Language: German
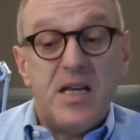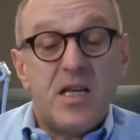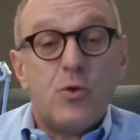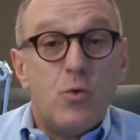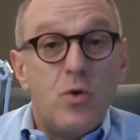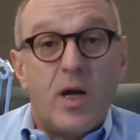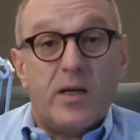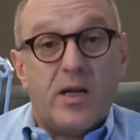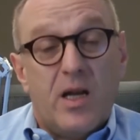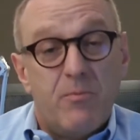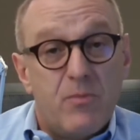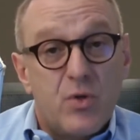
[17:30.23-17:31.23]
Nicht
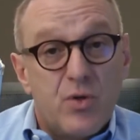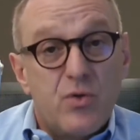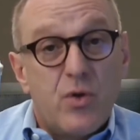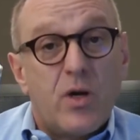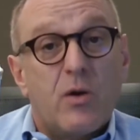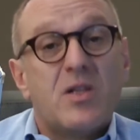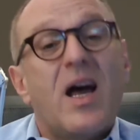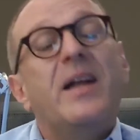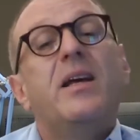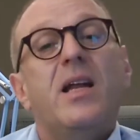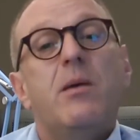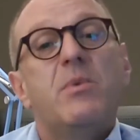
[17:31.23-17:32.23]
unangenehm, ist ein durchaus
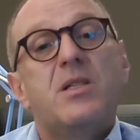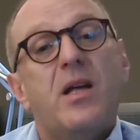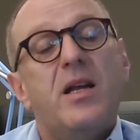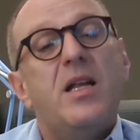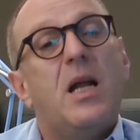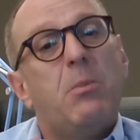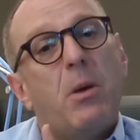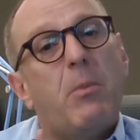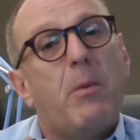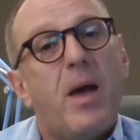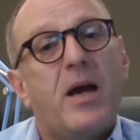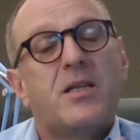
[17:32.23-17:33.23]
angenehmes Tannin, aber
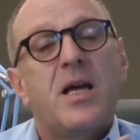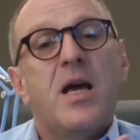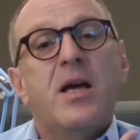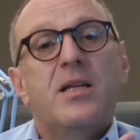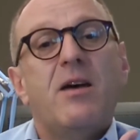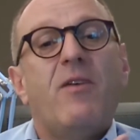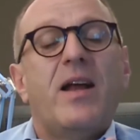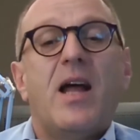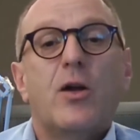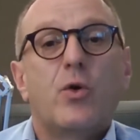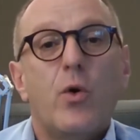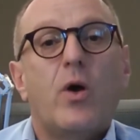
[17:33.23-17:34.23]
man merkt, der Wein
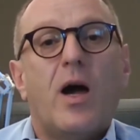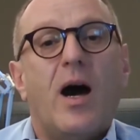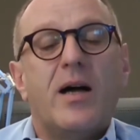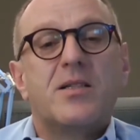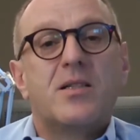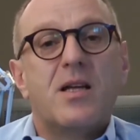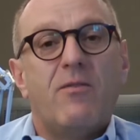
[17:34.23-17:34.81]
hat Rückgrat.